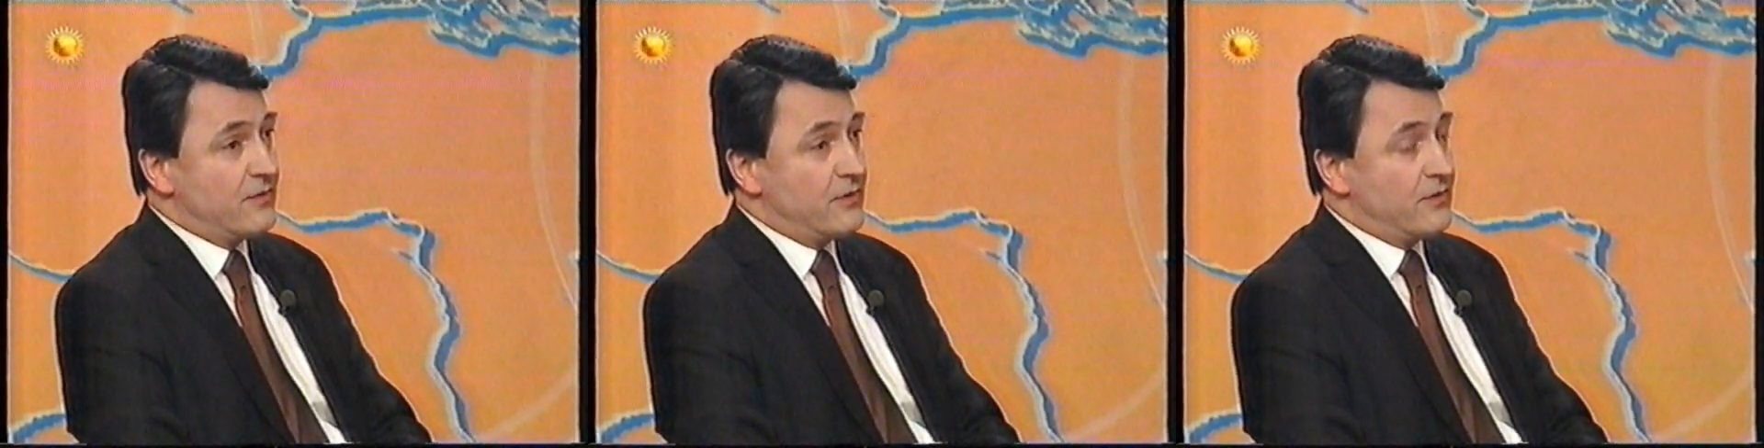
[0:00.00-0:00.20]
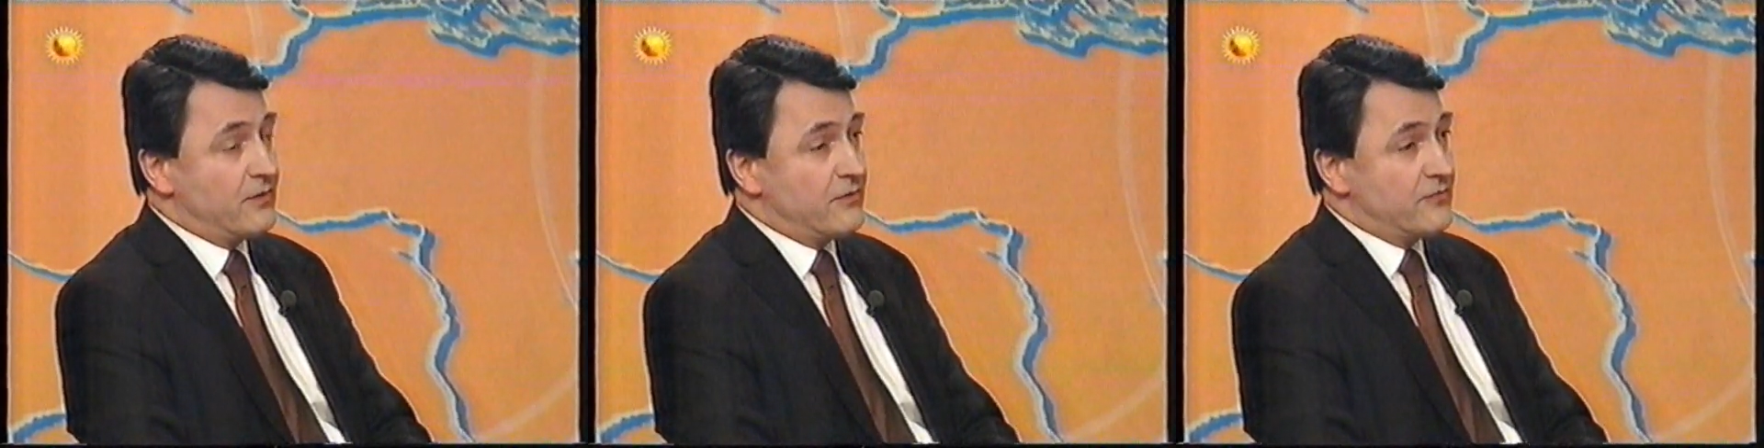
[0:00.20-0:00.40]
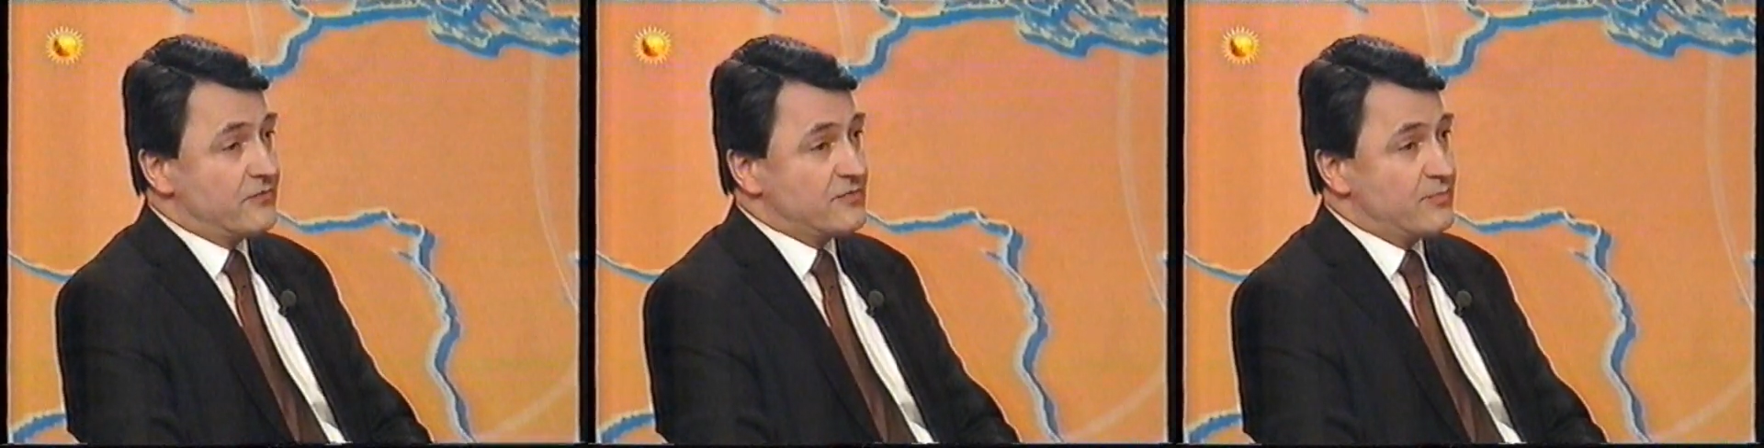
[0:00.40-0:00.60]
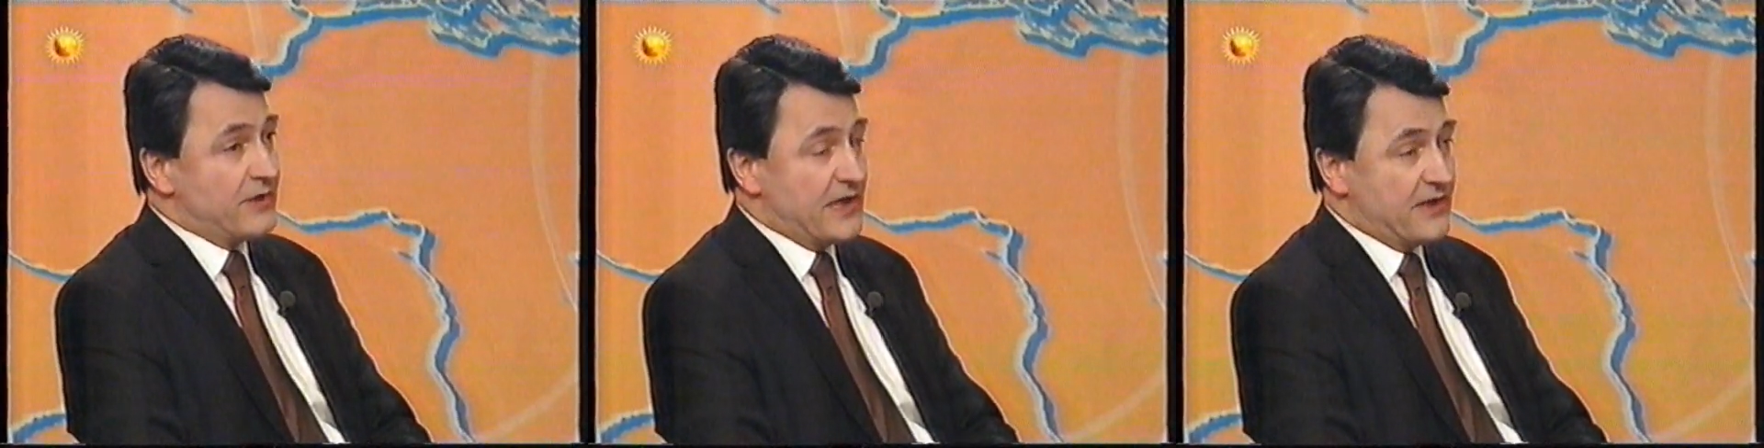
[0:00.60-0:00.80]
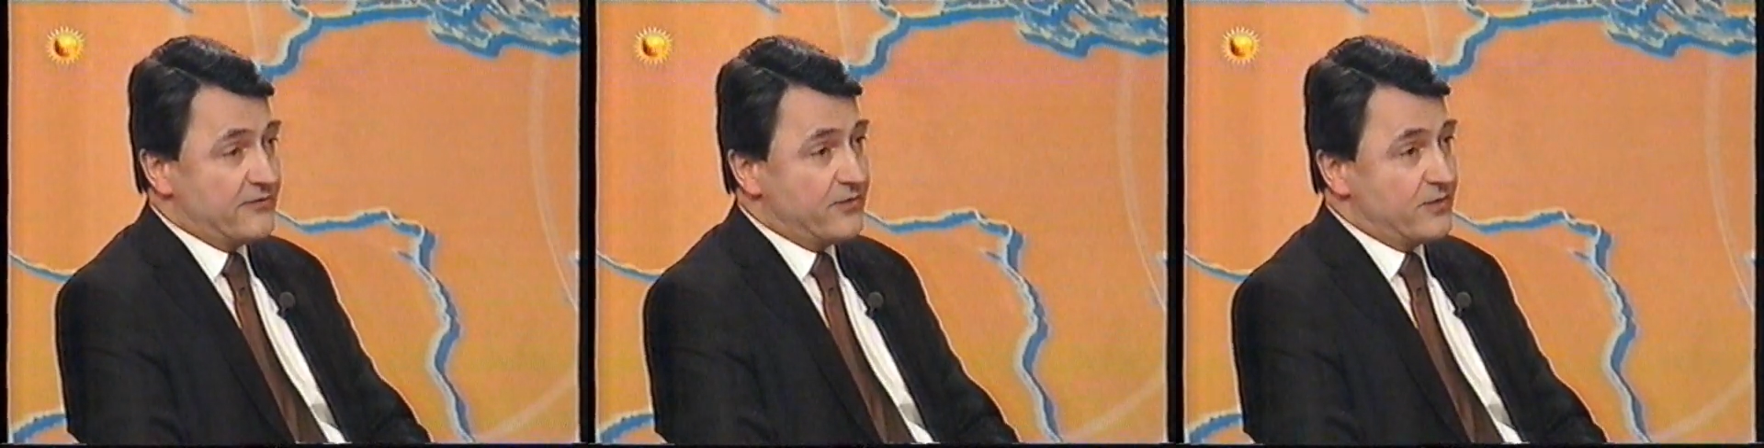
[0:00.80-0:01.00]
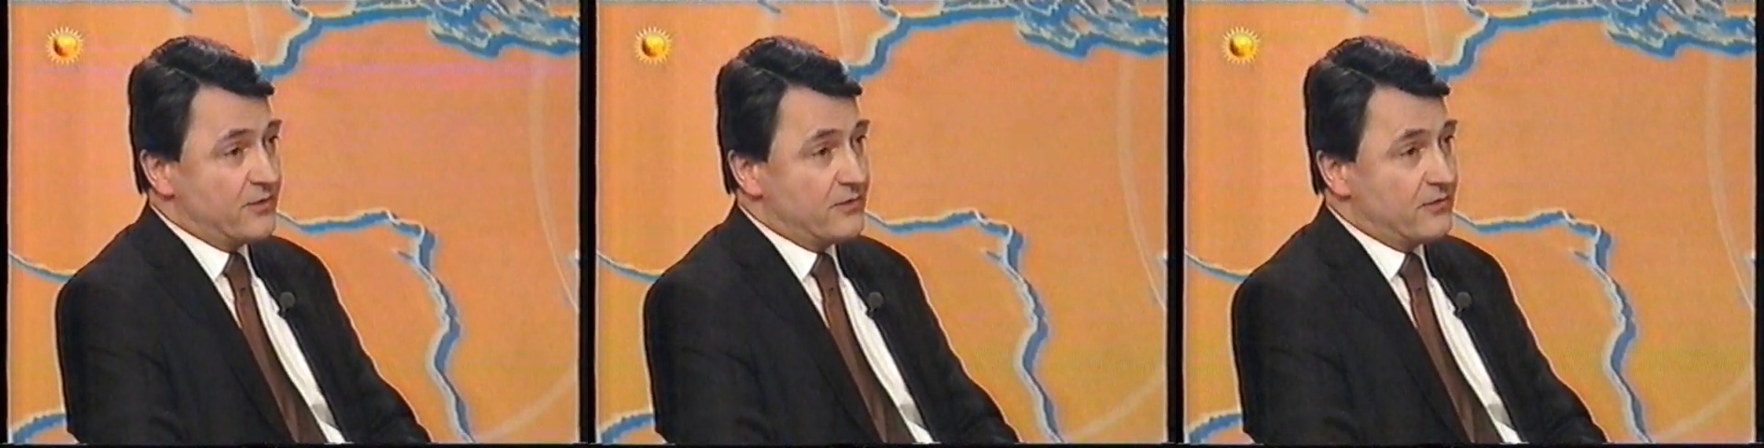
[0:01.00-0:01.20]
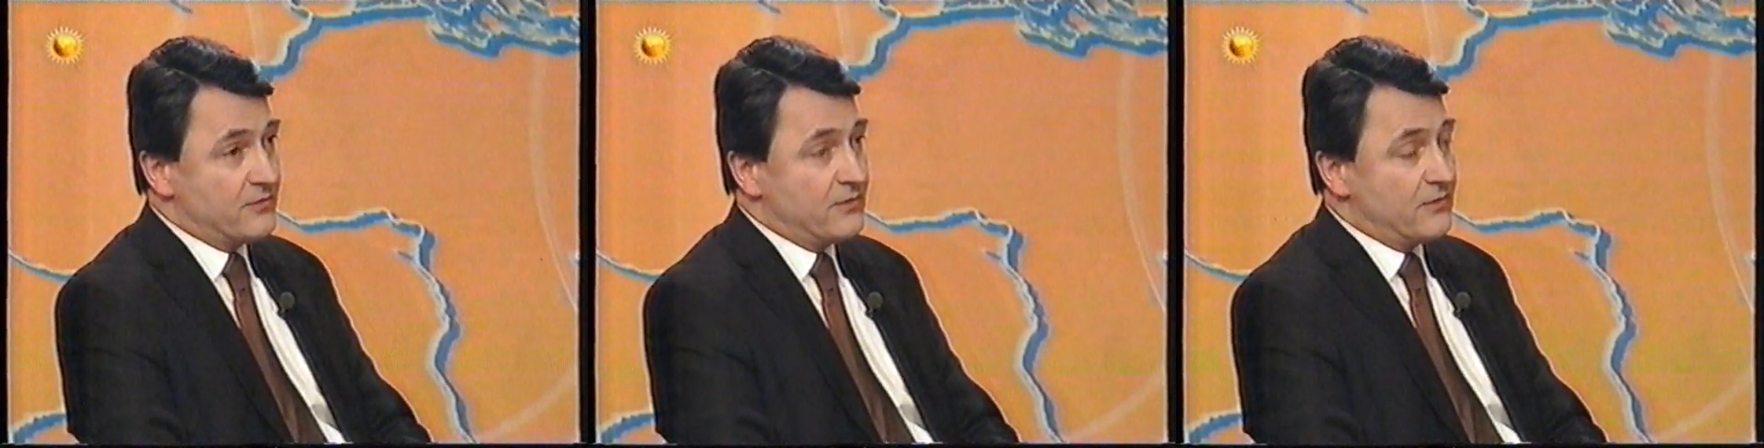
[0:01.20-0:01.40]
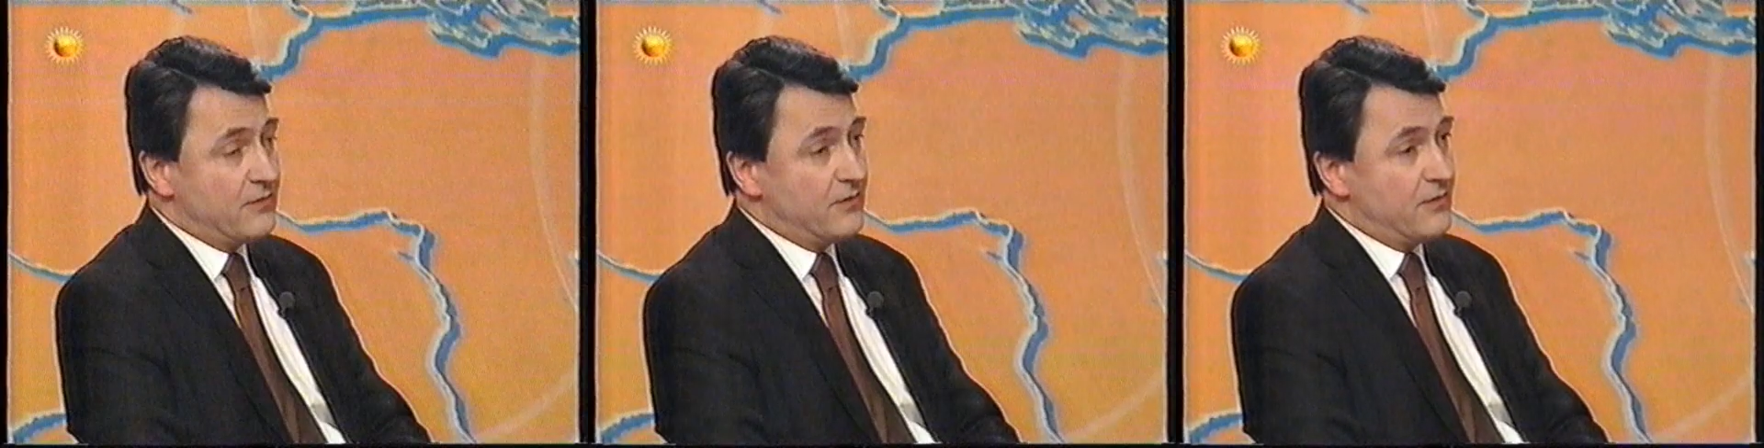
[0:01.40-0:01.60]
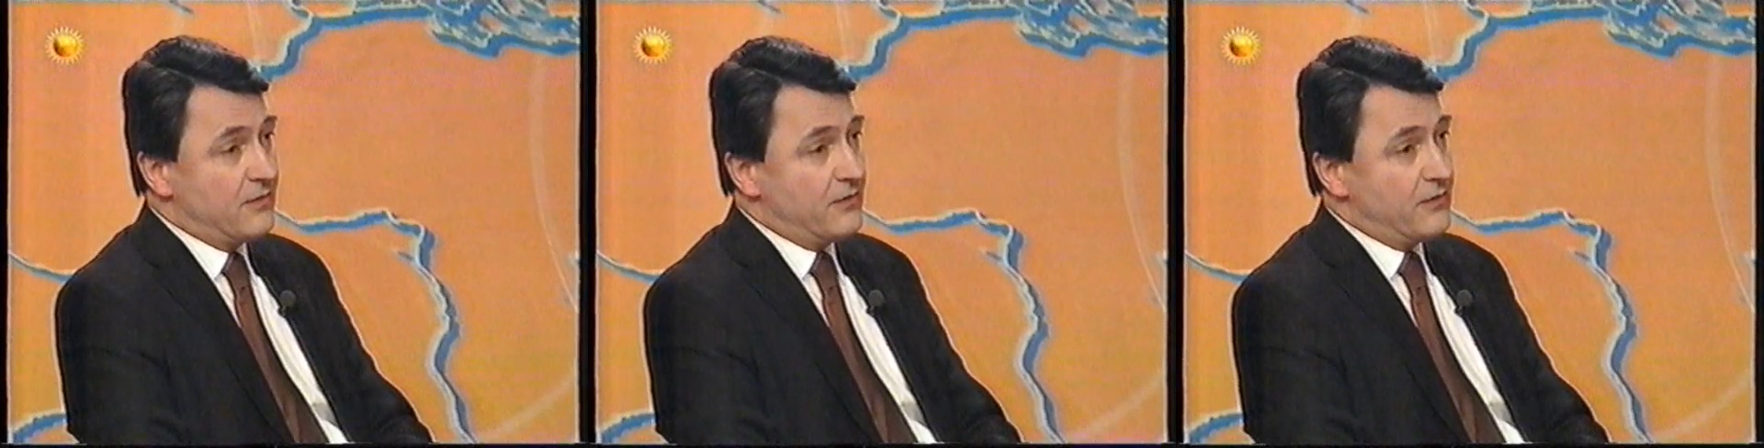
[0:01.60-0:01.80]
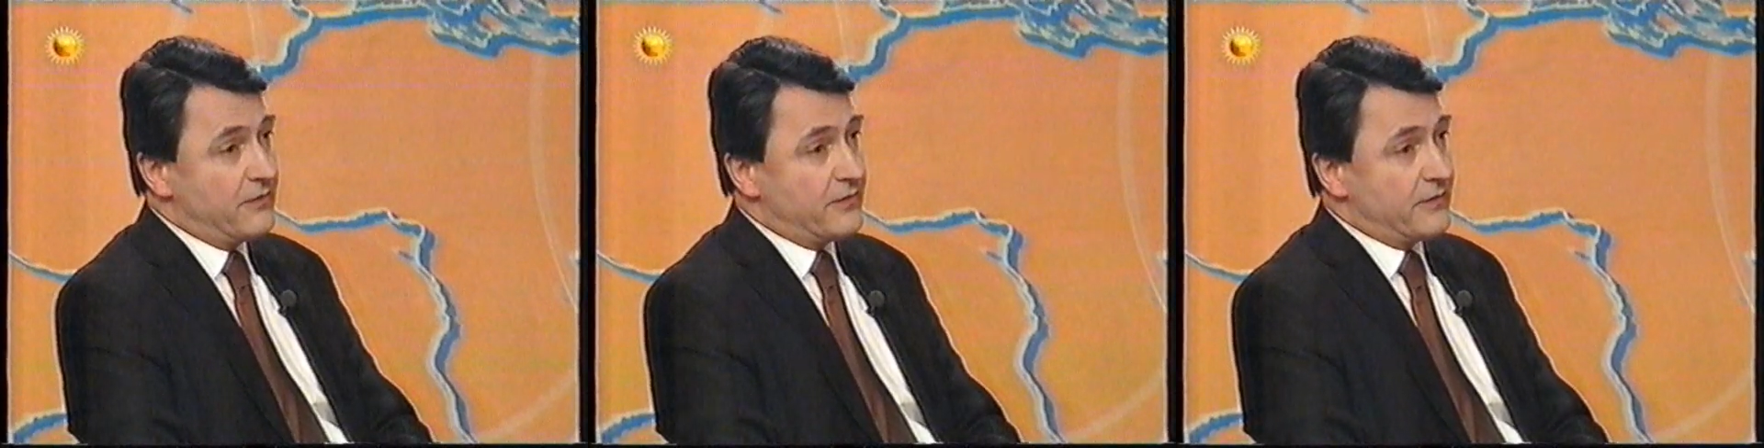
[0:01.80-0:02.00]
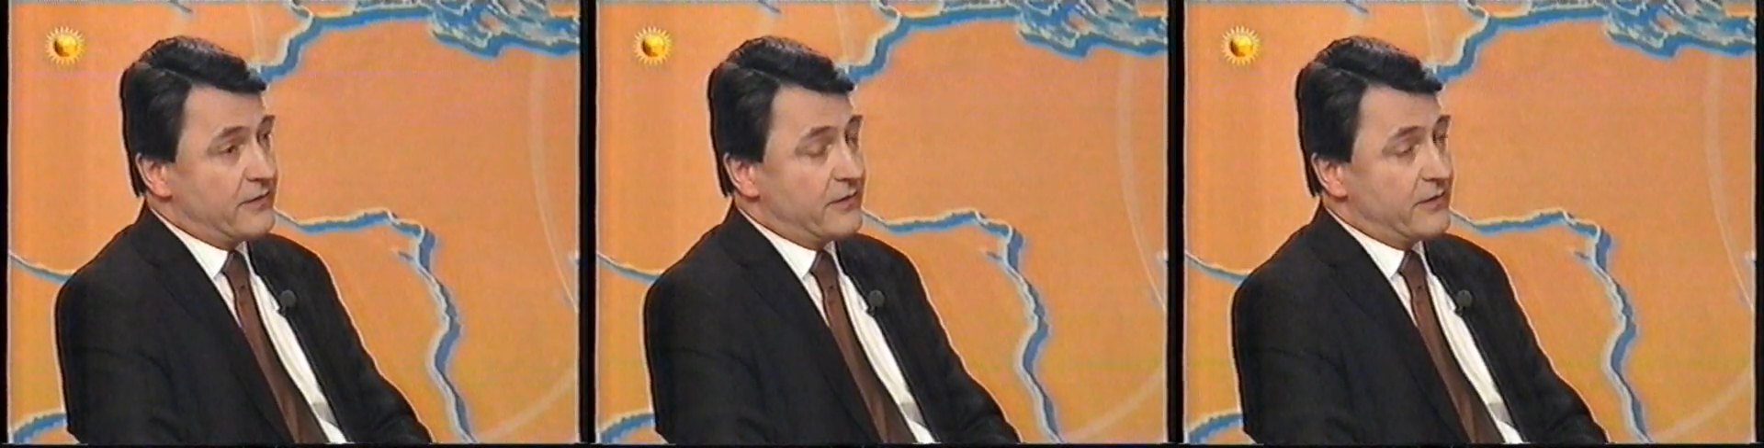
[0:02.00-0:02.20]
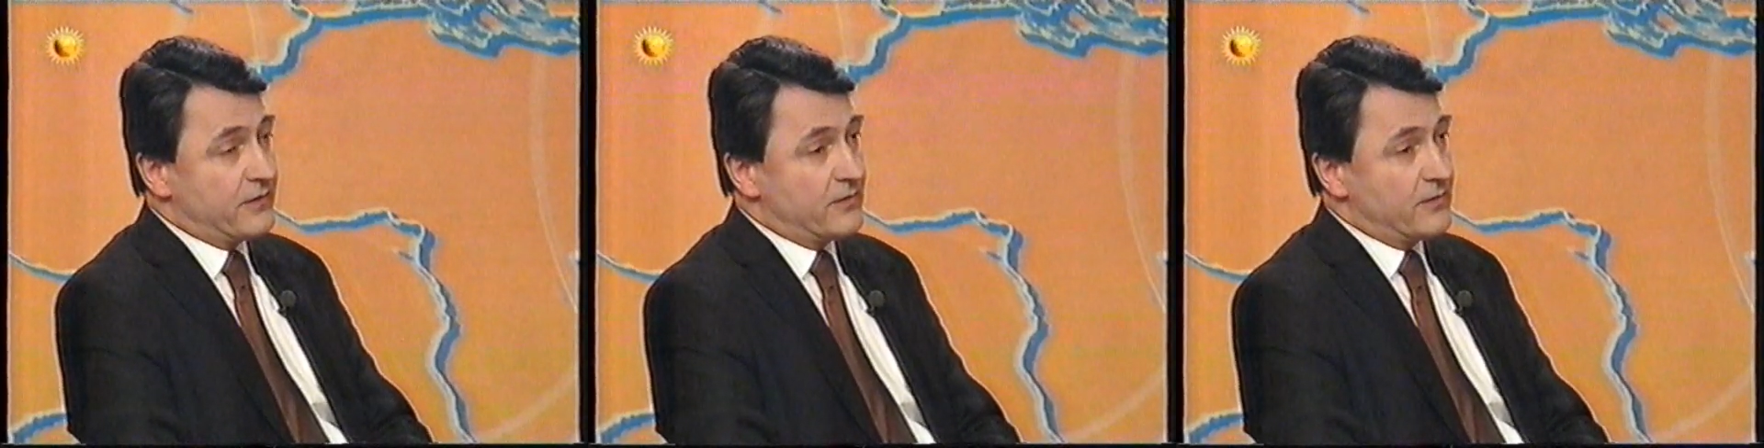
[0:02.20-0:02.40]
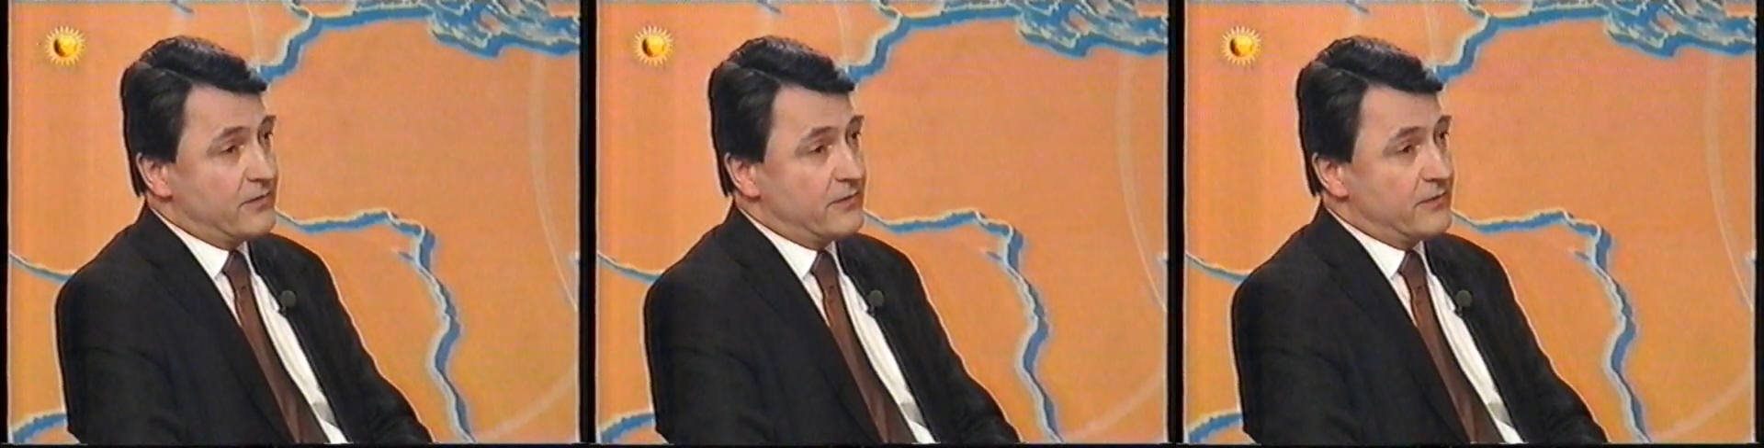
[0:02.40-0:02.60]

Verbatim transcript: e, w sprawie e,